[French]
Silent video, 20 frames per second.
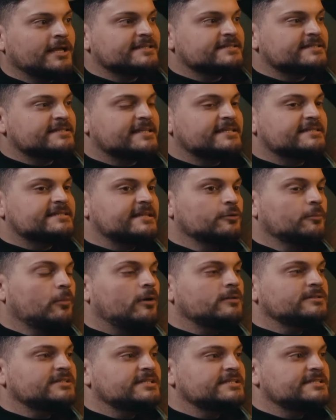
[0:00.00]
C'est
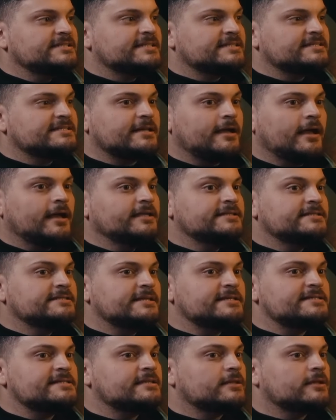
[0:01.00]
LeBron qui disait ça, il
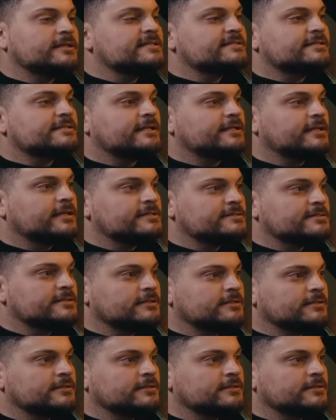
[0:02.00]
disait c'est un extraterrestre.